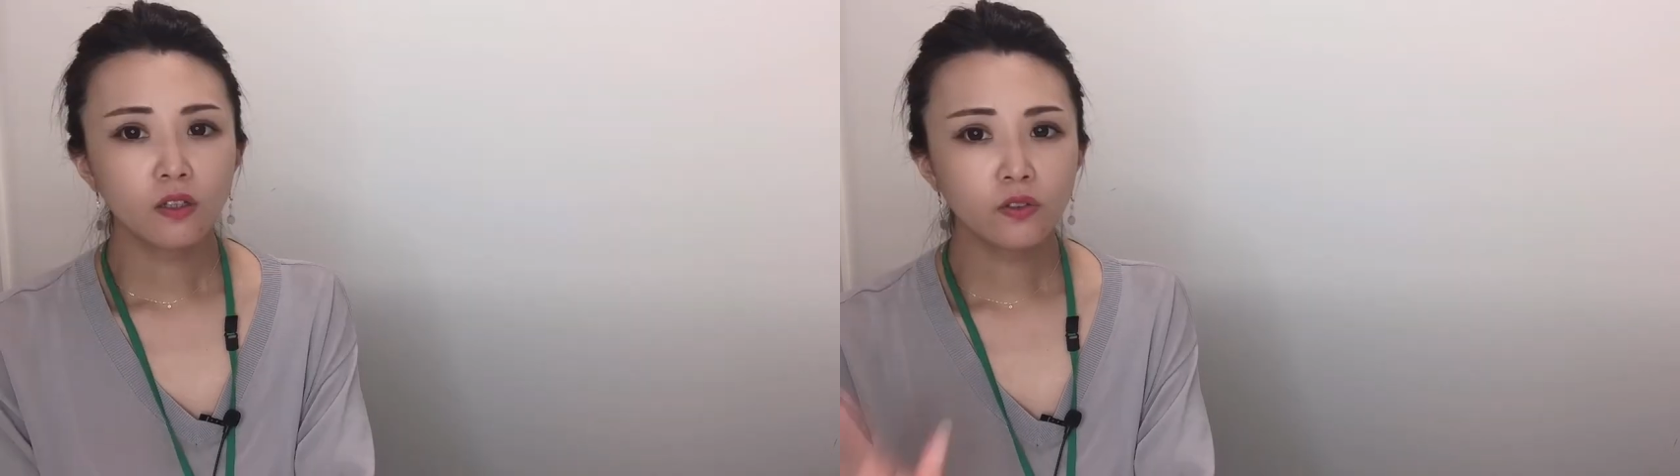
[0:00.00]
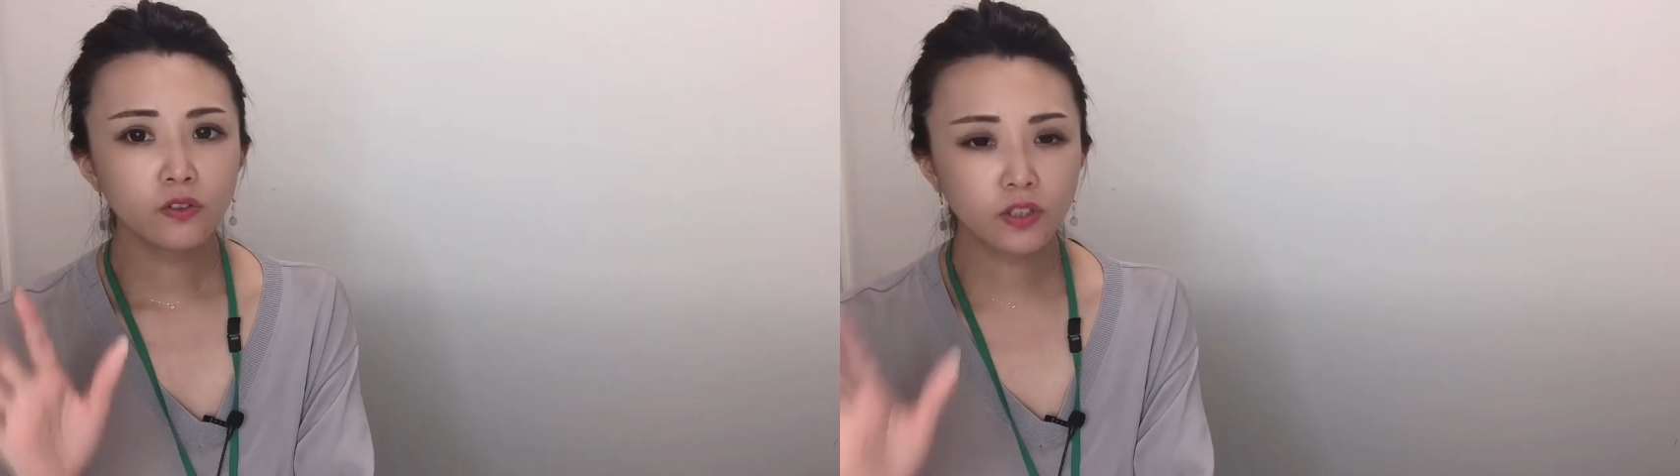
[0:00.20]

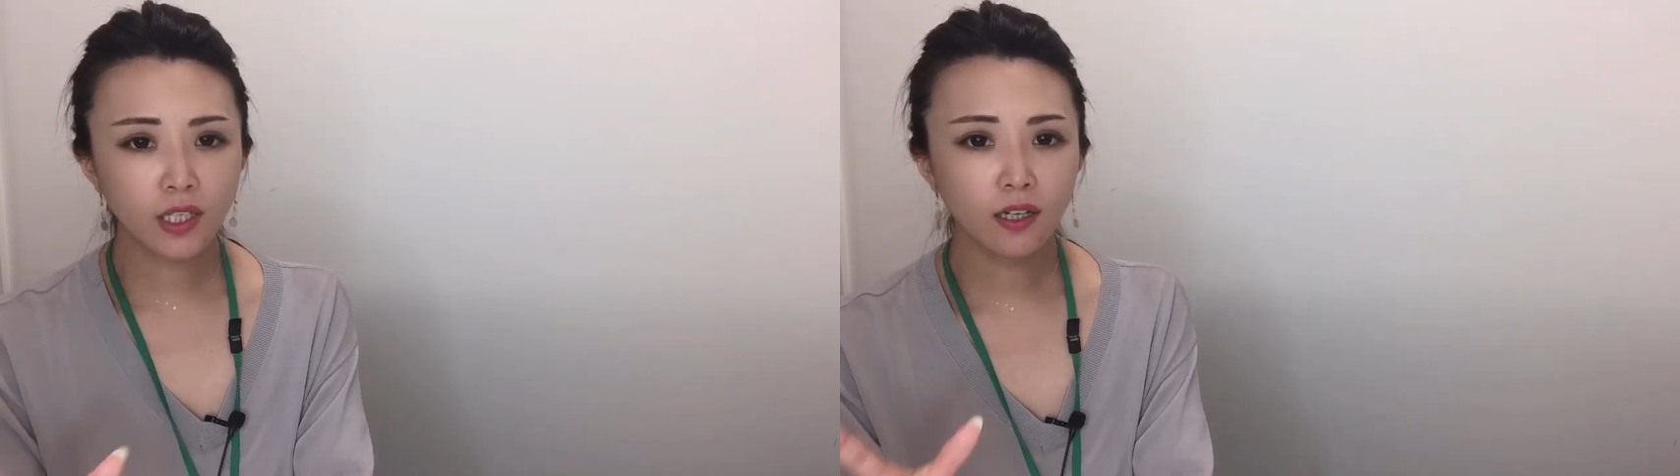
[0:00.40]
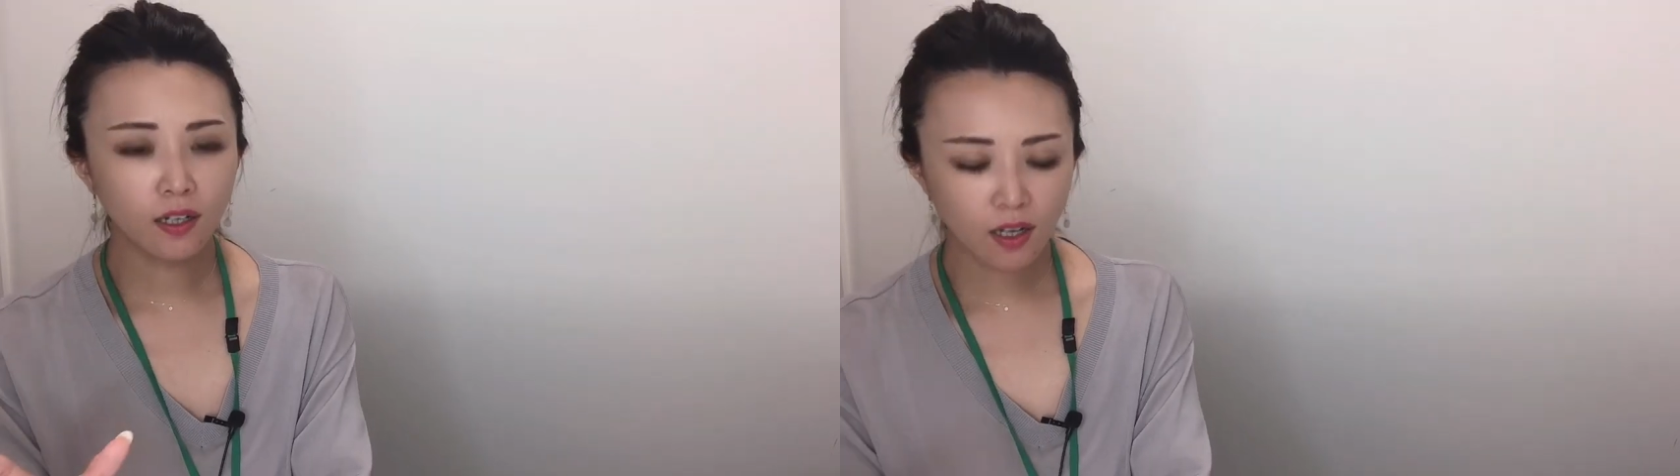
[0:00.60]

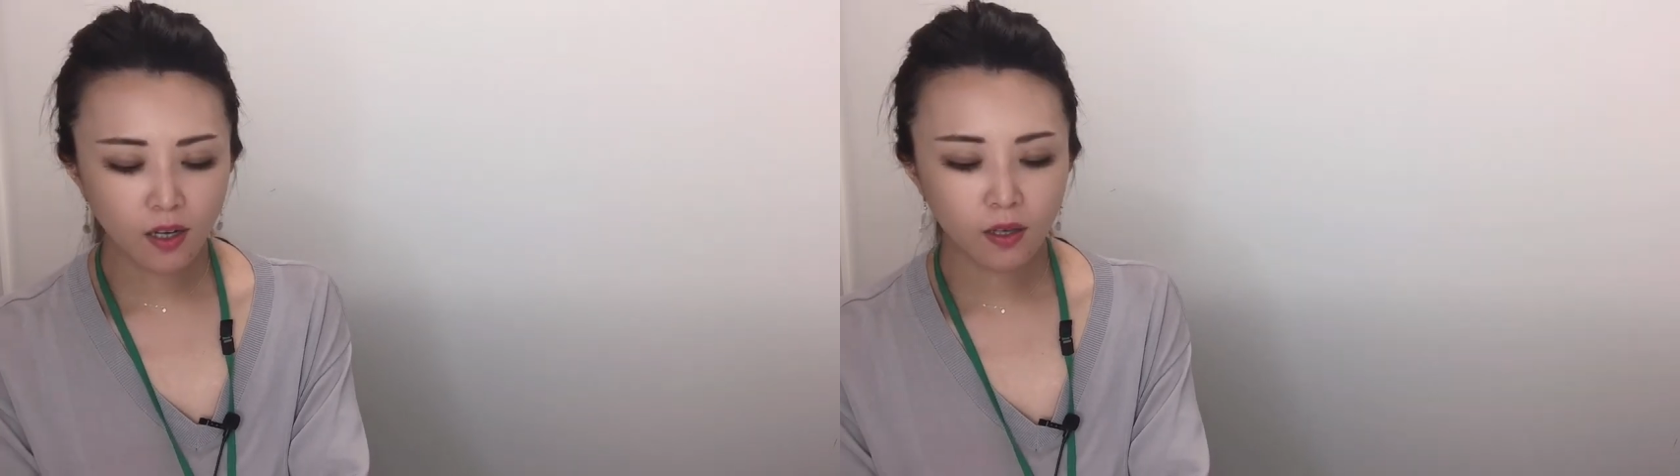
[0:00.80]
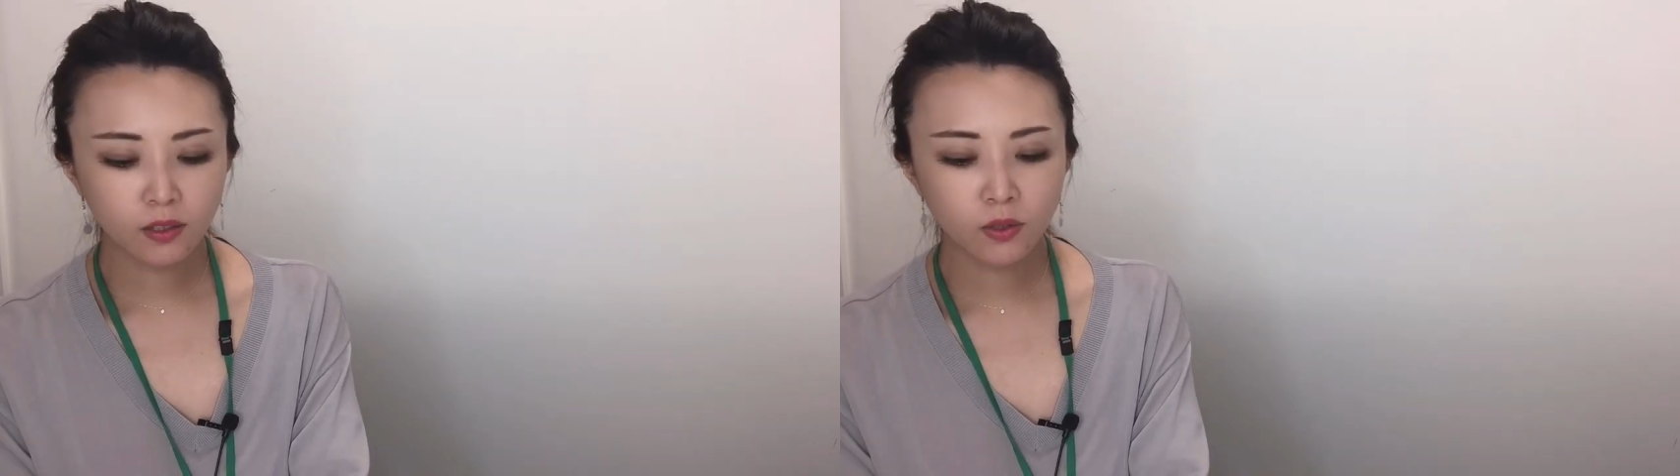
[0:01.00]
次か
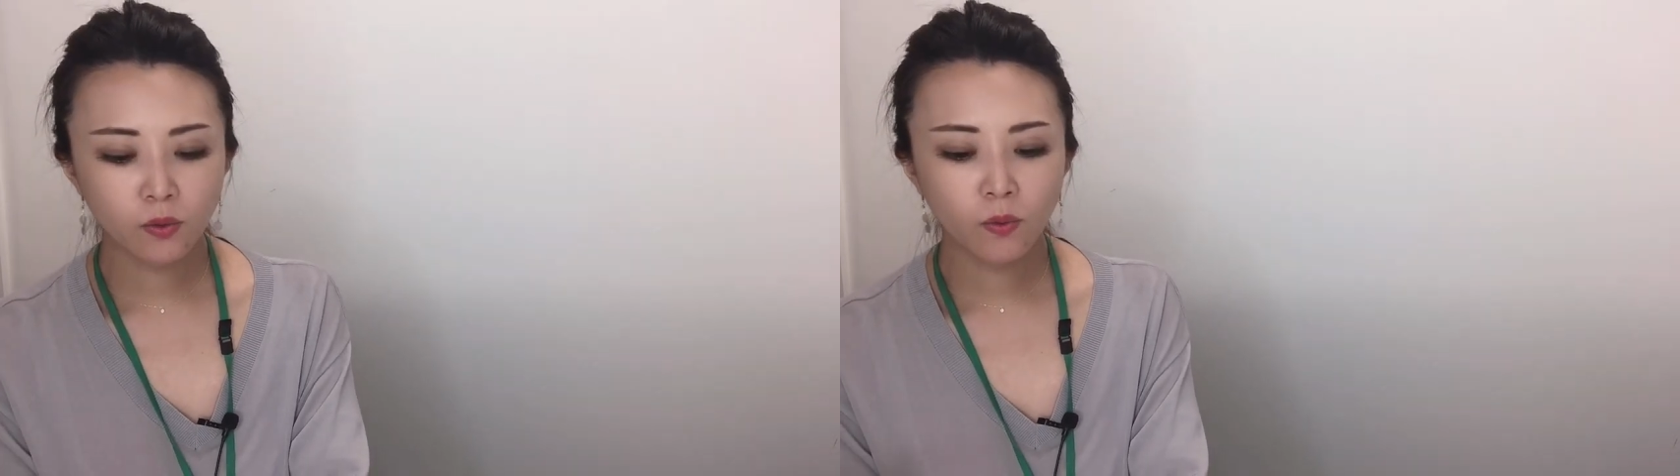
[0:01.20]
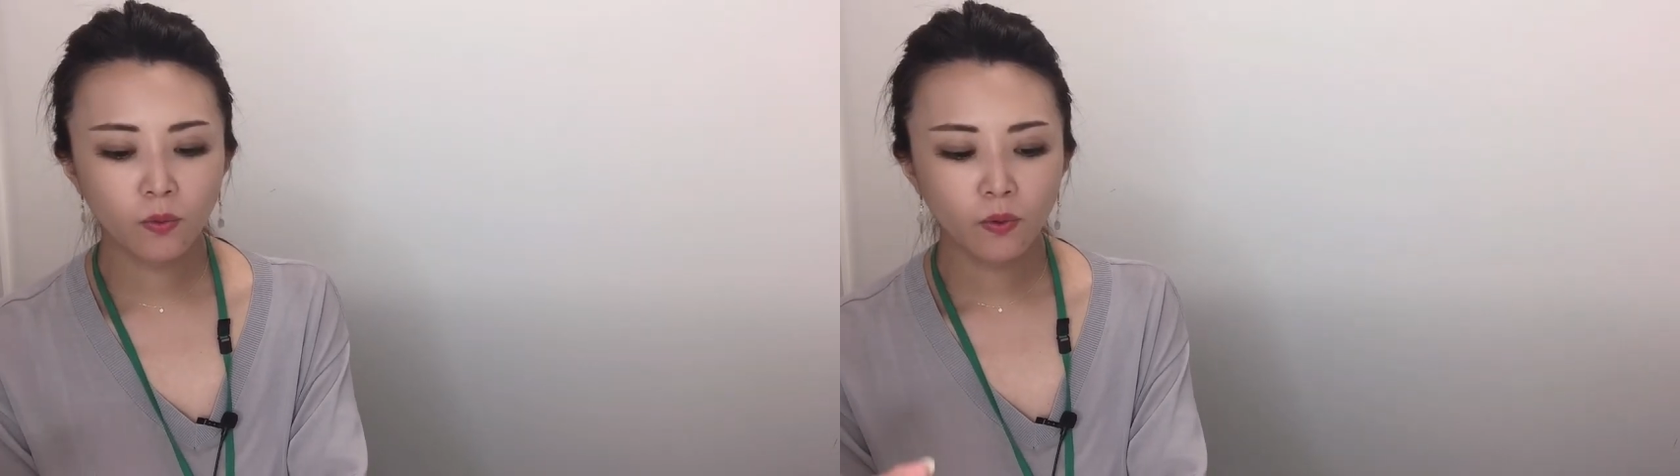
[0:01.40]
らその